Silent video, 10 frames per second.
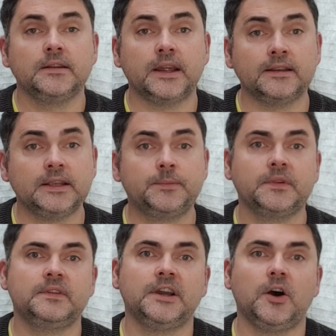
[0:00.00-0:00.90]
Dann gibt
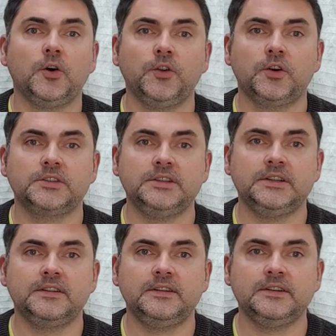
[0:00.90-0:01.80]
es ja auch noch die
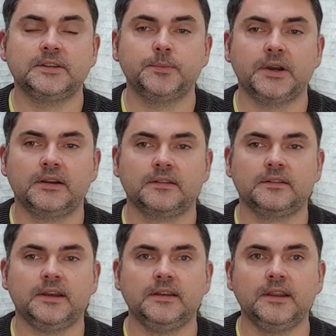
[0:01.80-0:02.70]
gezielte
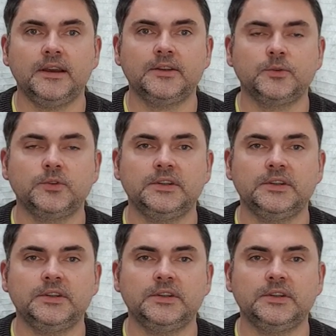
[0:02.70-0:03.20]
Praxisanleitung.